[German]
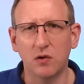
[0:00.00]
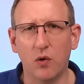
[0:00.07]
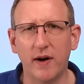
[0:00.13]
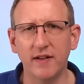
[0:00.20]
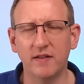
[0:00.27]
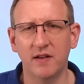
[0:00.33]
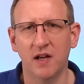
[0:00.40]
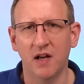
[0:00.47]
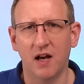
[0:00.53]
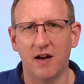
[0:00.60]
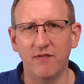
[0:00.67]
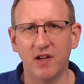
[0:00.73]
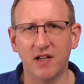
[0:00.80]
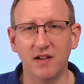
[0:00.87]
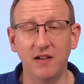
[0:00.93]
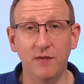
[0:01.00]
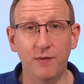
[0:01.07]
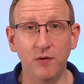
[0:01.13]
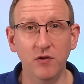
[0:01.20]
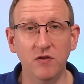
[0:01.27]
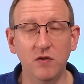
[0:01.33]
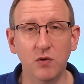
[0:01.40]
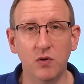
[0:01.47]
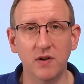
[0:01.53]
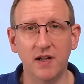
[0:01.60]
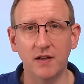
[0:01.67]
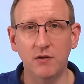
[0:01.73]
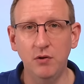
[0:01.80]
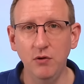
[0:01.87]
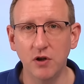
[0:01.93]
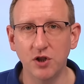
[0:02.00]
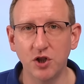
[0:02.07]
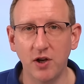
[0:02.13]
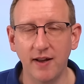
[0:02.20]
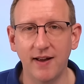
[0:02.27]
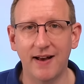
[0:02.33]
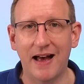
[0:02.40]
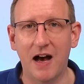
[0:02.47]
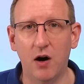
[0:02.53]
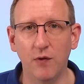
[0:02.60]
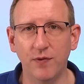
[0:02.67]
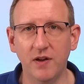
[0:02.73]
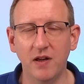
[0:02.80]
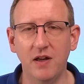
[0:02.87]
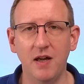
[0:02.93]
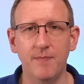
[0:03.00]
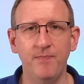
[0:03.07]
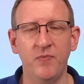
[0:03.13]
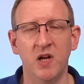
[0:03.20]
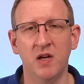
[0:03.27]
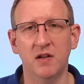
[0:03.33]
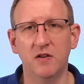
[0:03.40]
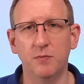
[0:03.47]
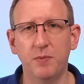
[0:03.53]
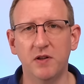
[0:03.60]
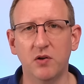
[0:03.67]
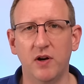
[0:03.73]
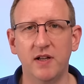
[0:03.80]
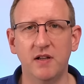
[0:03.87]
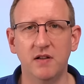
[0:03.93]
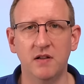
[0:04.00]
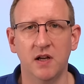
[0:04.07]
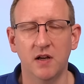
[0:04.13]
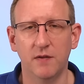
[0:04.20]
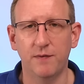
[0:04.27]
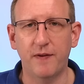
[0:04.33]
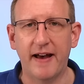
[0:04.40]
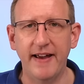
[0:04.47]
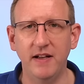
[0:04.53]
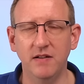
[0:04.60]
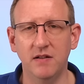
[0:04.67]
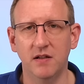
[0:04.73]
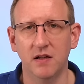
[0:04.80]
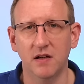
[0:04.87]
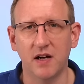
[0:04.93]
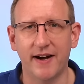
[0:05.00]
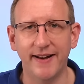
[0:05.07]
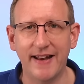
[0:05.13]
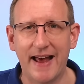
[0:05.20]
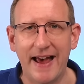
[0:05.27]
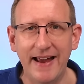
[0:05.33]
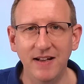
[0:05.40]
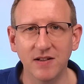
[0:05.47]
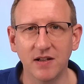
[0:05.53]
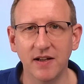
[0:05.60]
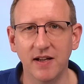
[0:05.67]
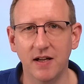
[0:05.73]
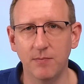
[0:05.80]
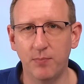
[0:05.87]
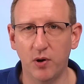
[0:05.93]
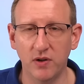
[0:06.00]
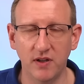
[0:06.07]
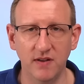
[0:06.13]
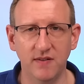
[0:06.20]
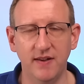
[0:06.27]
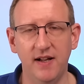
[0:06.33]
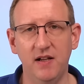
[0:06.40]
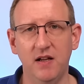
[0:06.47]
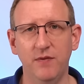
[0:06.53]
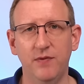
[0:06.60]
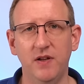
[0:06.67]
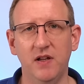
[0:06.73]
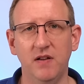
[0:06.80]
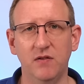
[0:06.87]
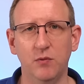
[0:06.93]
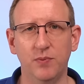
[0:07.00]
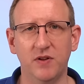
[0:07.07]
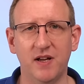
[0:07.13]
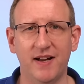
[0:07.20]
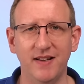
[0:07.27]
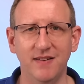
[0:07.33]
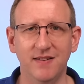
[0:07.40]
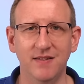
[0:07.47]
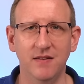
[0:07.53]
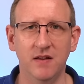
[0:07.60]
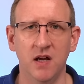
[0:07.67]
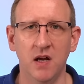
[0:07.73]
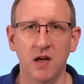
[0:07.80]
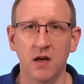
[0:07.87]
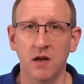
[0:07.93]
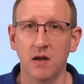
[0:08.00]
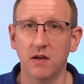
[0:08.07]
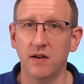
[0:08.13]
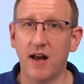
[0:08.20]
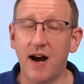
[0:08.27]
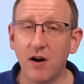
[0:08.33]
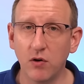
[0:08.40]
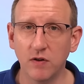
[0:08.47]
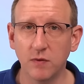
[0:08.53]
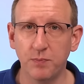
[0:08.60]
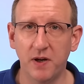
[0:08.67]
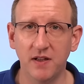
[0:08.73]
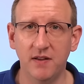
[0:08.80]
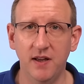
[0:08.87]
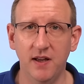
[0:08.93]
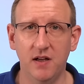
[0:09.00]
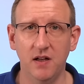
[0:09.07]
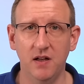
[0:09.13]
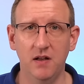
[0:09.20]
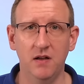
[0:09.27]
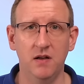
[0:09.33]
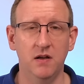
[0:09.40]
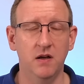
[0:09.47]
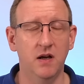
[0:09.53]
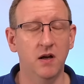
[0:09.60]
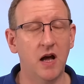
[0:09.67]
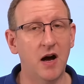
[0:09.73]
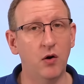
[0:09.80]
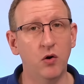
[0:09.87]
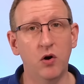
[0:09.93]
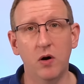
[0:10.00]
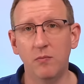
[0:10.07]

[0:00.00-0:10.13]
dort haben wir dann die Funktion der Türsteher aufgegeben. Das bedeutet, Feind kann eindringen, potenziell giftige Substanzen, Nahrungspartikel, auch